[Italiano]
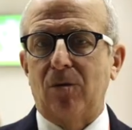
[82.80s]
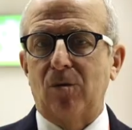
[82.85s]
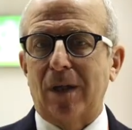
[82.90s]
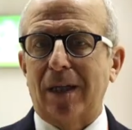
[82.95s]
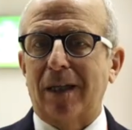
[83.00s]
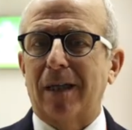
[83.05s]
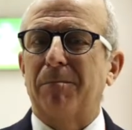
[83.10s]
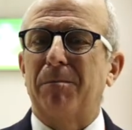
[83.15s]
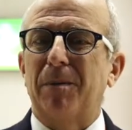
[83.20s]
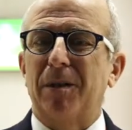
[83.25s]

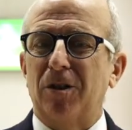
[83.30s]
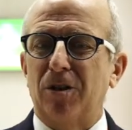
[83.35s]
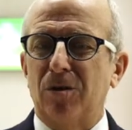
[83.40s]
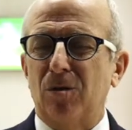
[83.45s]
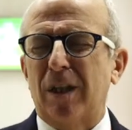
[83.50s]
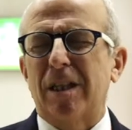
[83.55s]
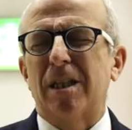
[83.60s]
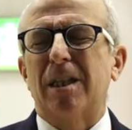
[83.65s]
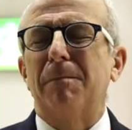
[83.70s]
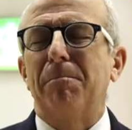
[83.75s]
una,
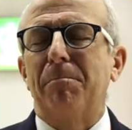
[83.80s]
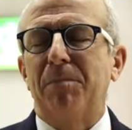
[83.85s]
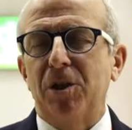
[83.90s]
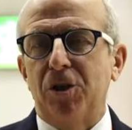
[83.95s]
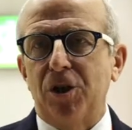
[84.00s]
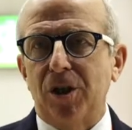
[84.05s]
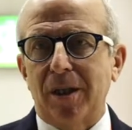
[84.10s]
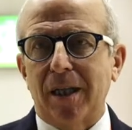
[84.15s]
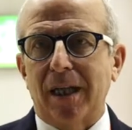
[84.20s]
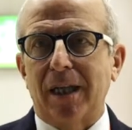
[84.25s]
una,
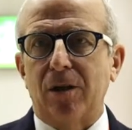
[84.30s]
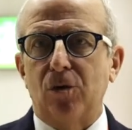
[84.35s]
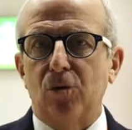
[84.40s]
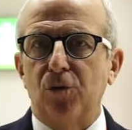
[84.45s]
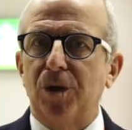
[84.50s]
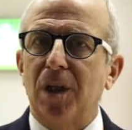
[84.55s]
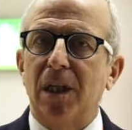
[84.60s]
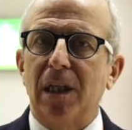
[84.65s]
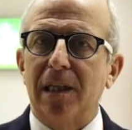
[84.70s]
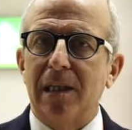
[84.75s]
semplicità di
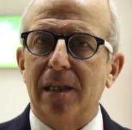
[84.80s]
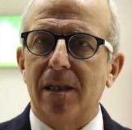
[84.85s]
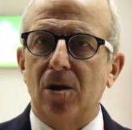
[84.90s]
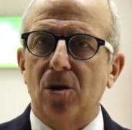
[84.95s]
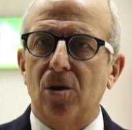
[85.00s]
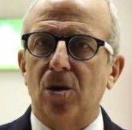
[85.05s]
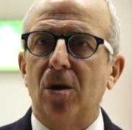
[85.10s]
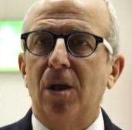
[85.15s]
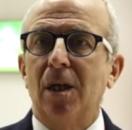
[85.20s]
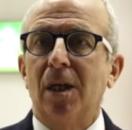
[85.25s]

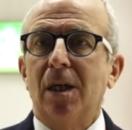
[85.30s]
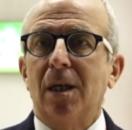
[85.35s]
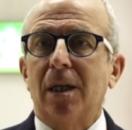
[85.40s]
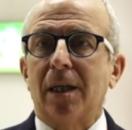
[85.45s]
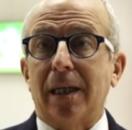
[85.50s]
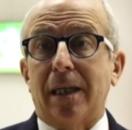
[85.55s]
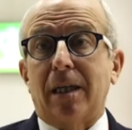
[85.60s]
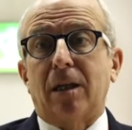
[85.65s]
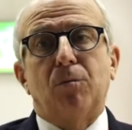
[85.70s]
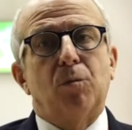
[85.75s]
utilizzo
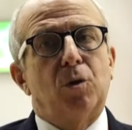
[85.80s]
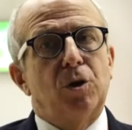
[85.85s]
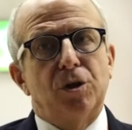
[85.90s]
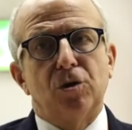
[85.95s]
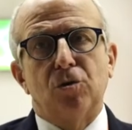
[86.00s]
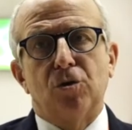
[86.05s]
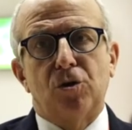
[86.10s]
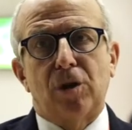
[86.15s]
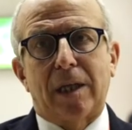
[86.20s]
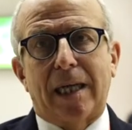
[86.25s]
che i riboi
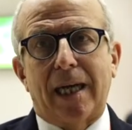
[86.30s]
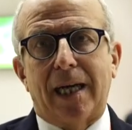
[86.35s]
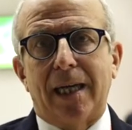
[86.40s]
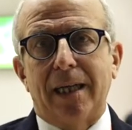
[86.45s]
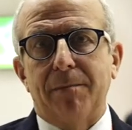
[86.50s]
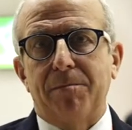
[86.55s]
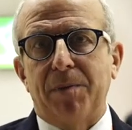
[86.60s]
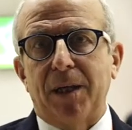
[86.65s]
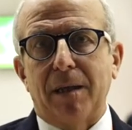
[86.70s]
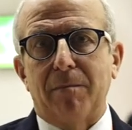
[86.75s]

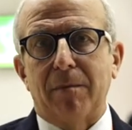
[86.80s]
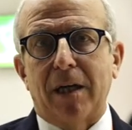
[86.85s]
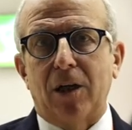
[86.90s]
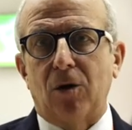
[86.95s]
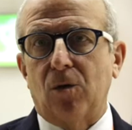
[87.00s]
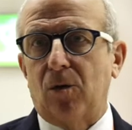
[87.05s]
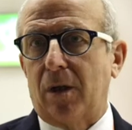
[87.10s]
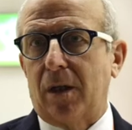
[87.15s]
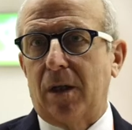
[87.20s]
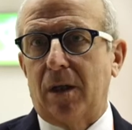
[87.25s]
industriali prima
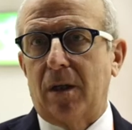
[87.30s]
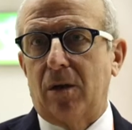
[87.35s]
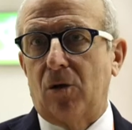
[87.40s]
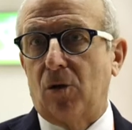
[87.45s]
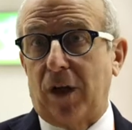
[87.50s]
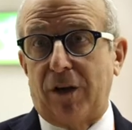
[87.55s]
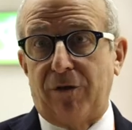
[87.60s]
non, non